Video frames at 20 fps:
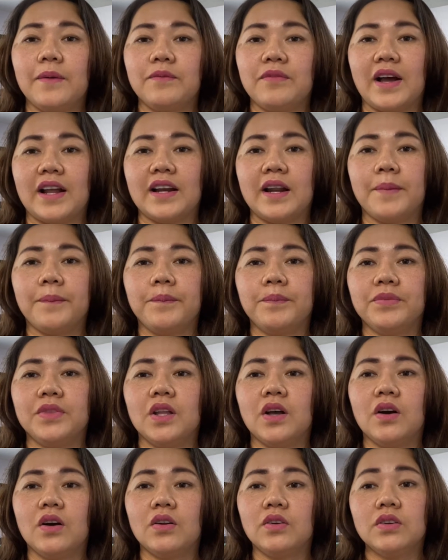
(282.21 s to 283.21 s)
và năm
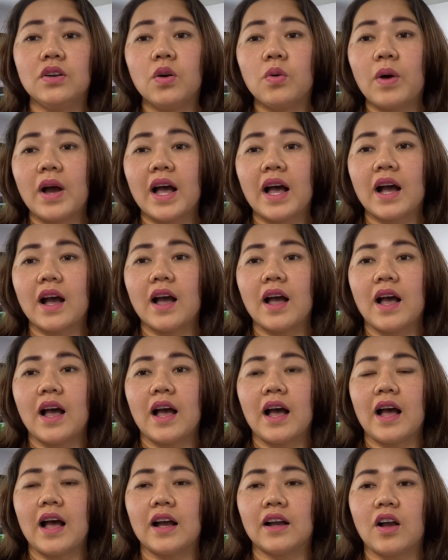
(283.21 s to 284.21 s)
Noah
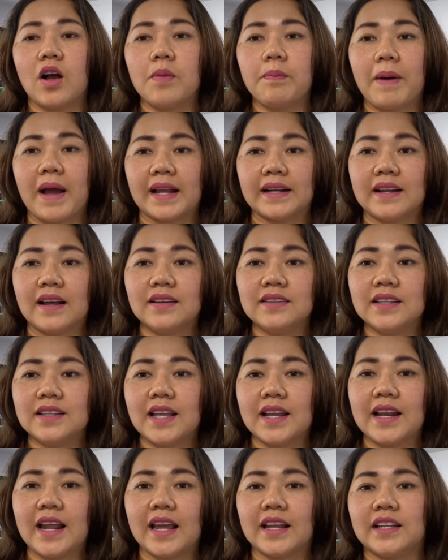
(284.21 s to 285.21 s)
có bạn thân như
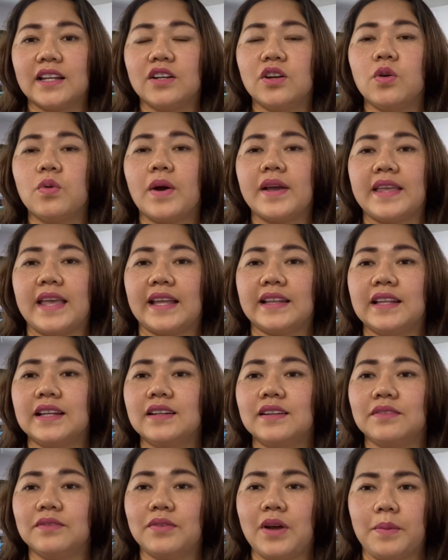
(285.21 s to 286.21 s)
thế này, thì Noah giải thích
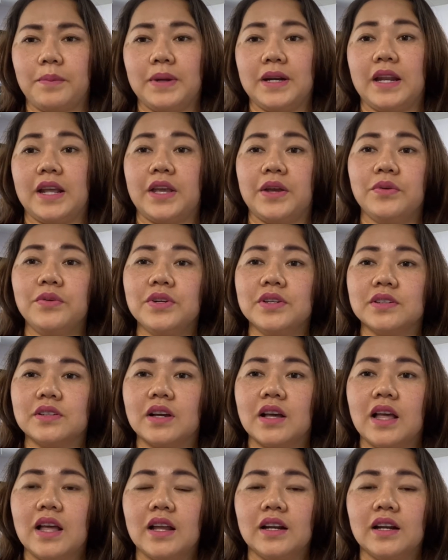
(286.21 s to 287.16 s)
và mình hiểu được.